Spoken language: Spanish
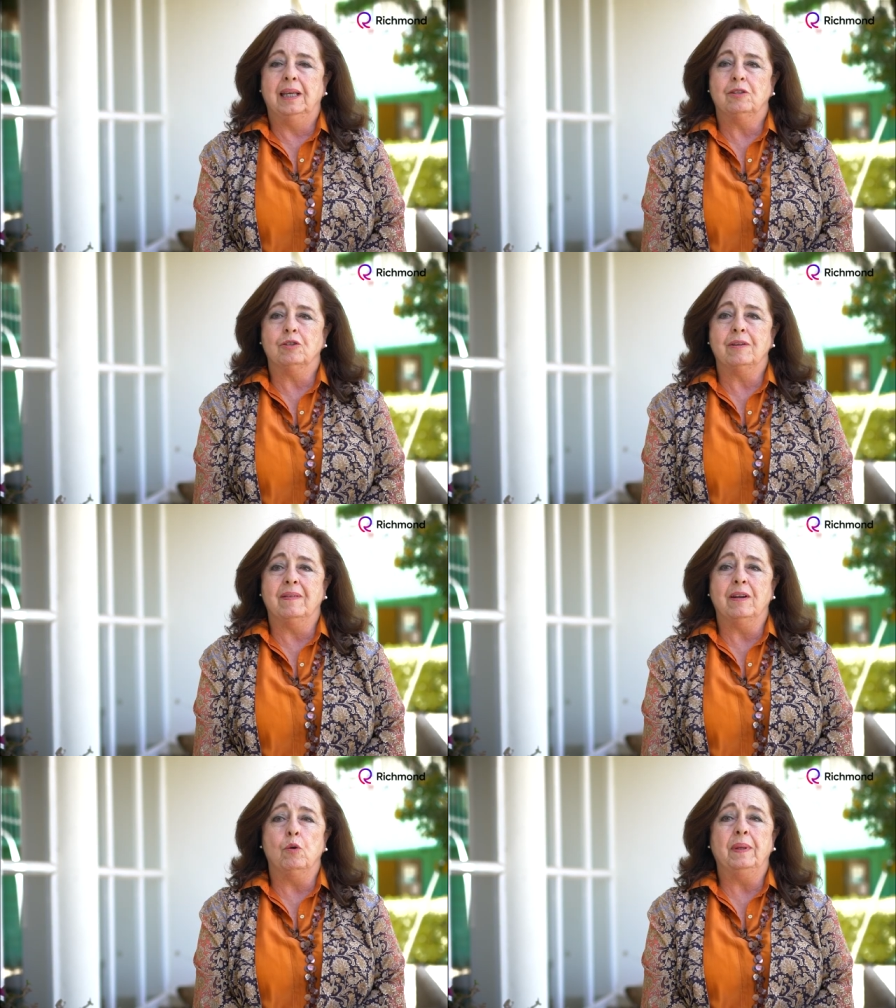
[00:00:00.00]
De hecho, se
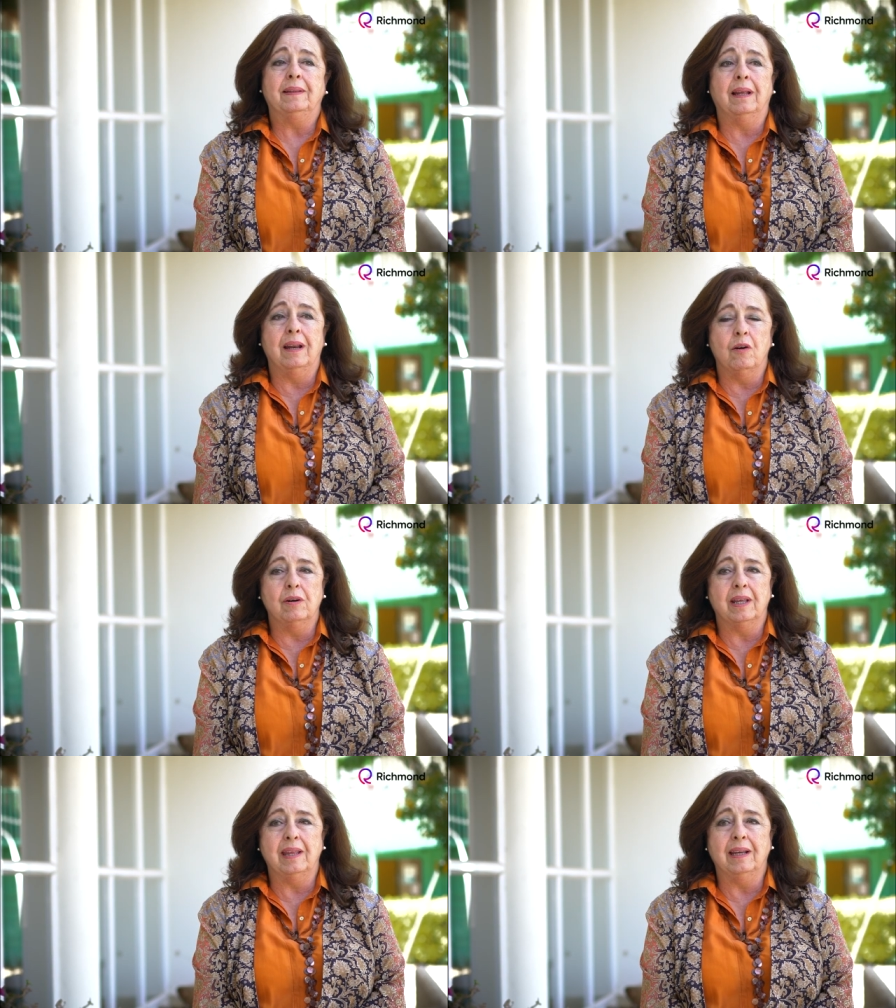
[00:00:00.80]
van a aumentar las
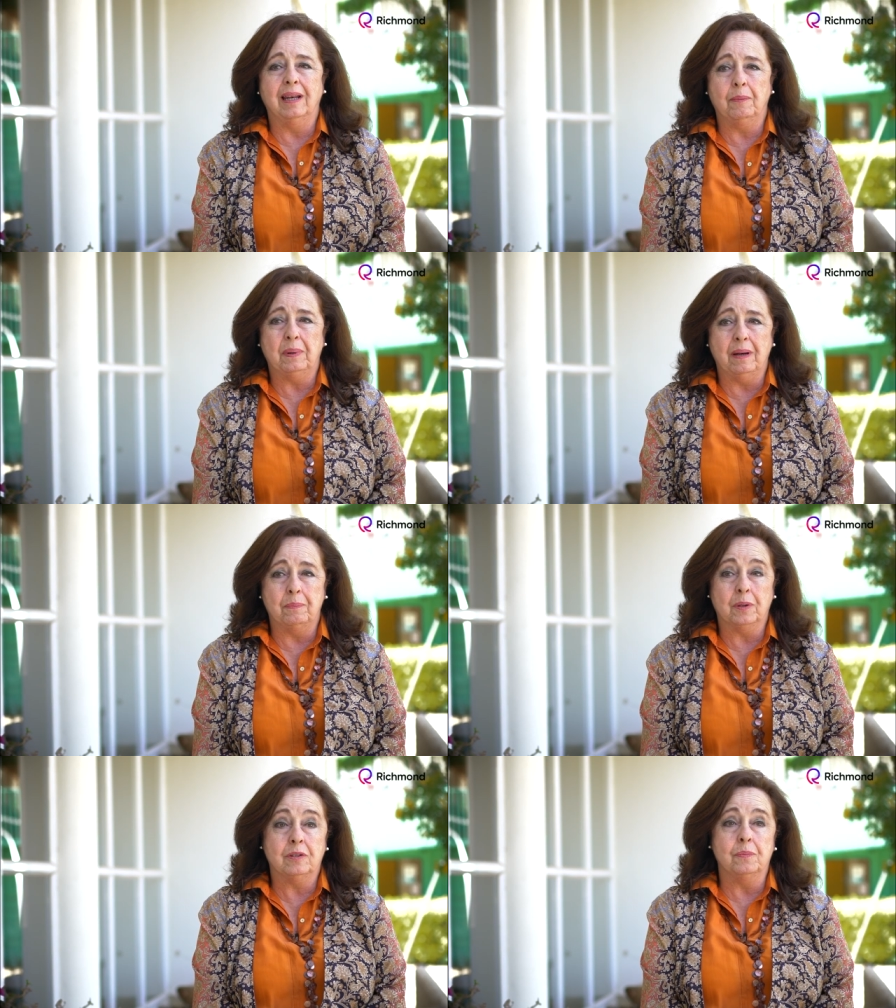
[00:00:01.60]
horas de inglés para el
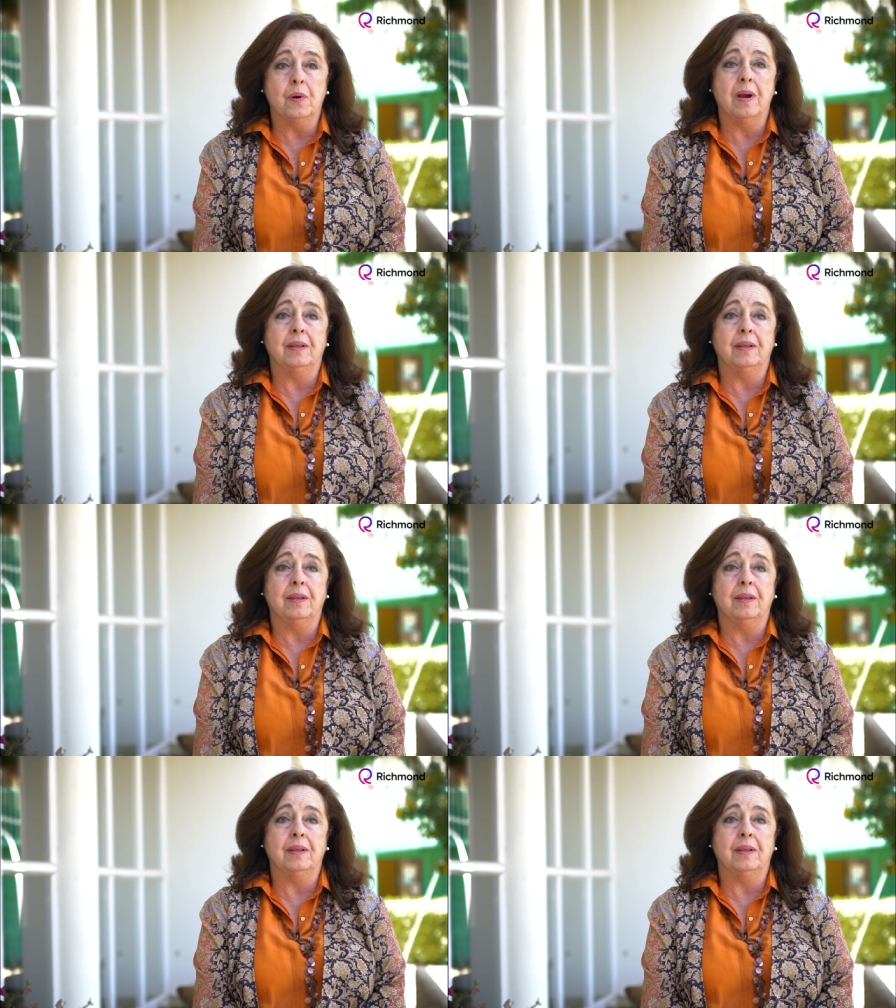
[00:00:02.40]
próximo